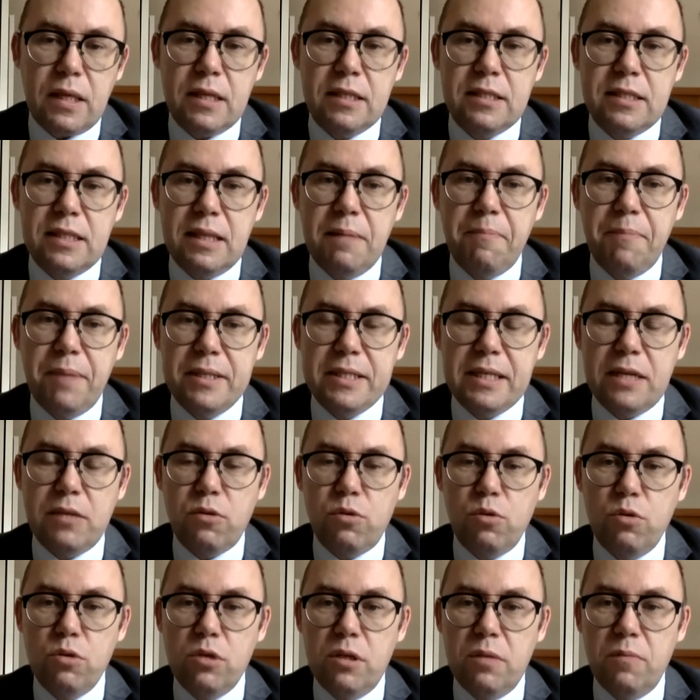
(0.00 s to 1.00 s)
z
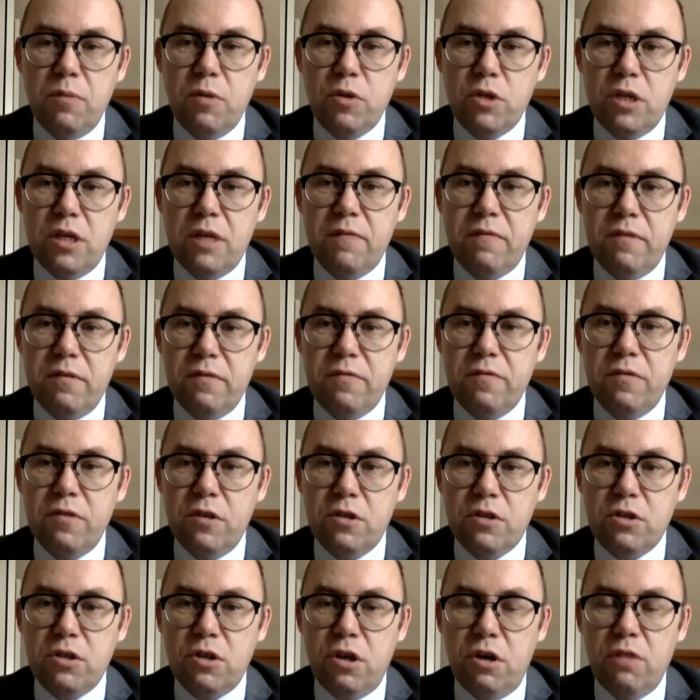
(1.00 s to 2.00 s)
temperatury można by
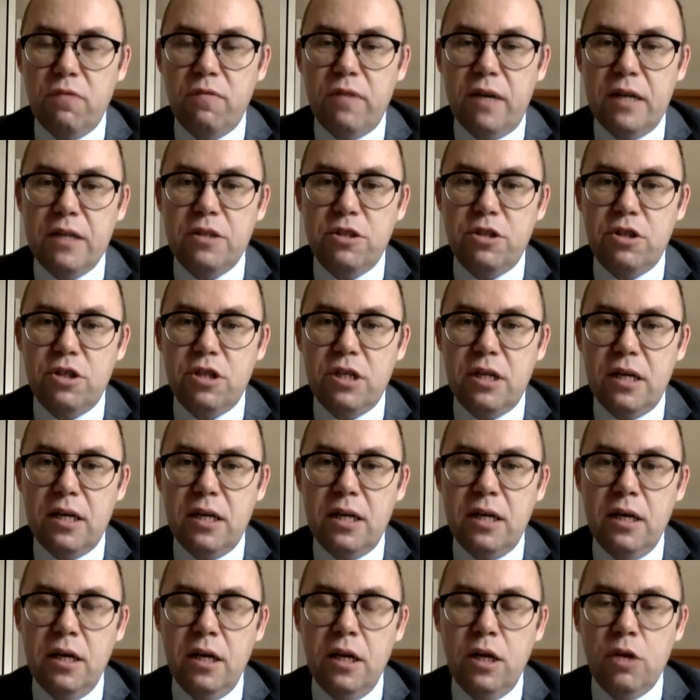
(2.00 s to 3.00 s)
wnioskować,
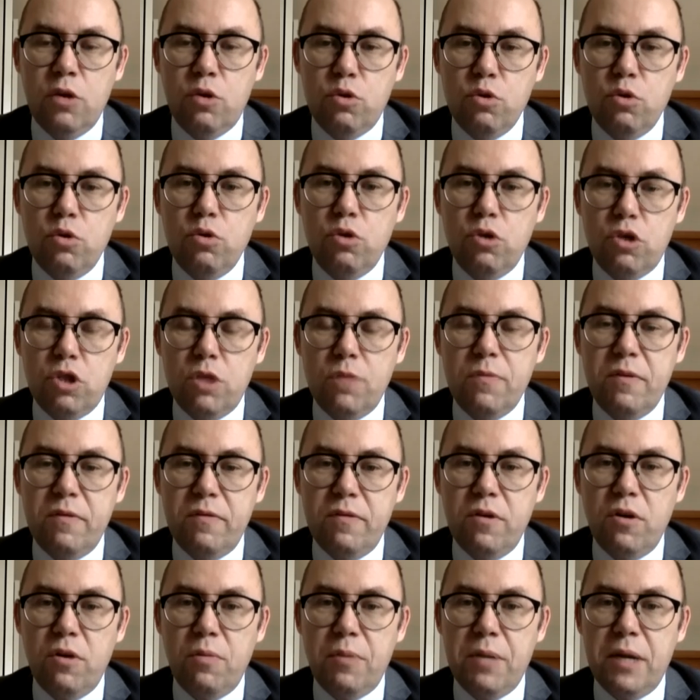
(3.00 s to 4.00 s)
że trudno sobie
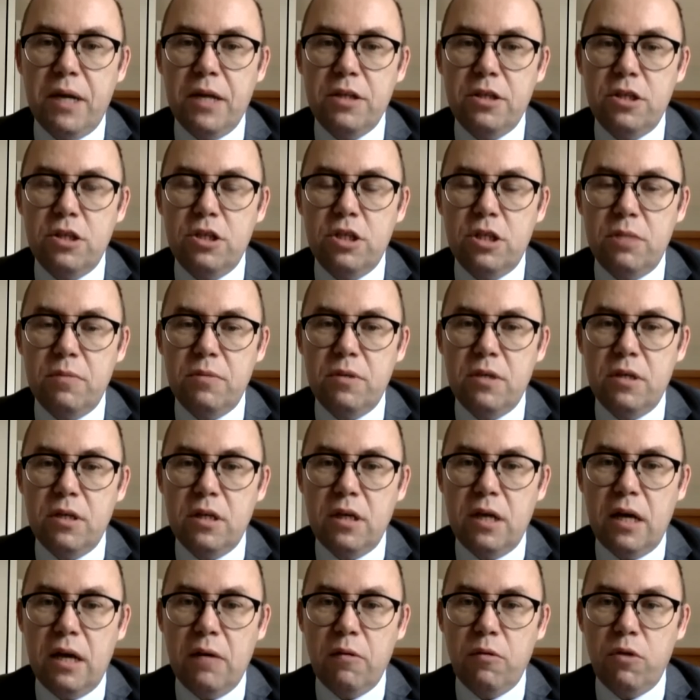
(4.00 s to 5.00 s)
wyobrazić,
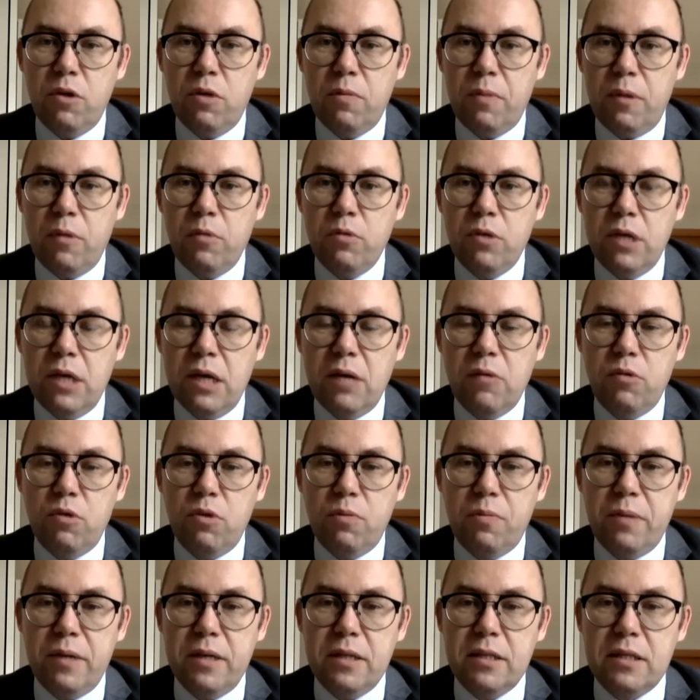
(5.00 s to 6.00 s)
żeby Europa, Unia
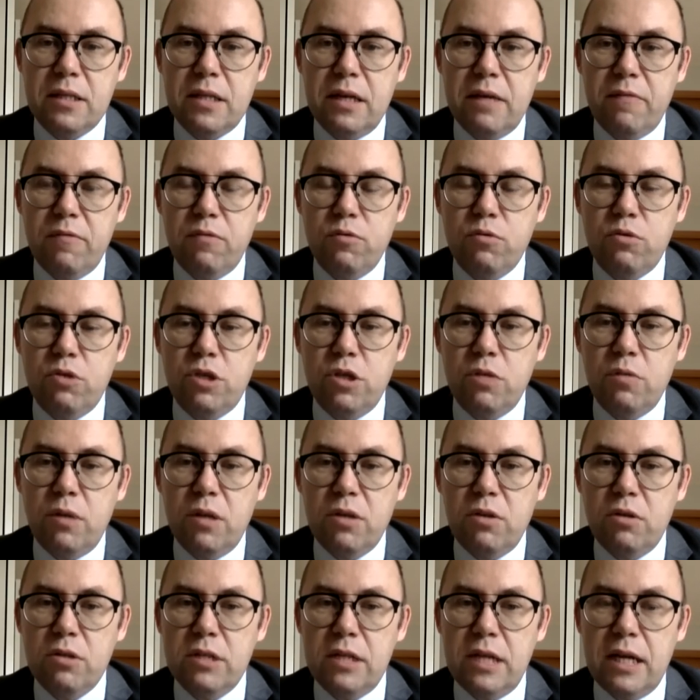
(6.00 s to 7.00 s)
Europejska wróciła
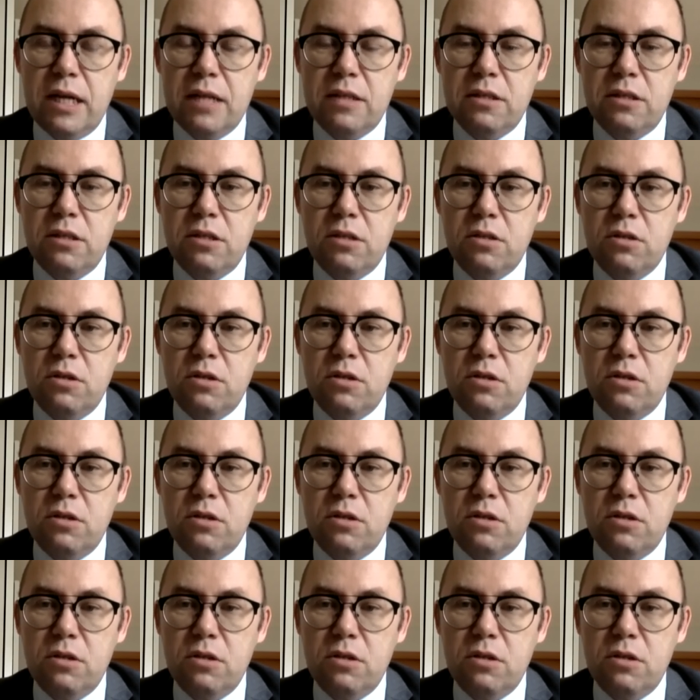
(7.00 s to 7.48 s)
do relacji z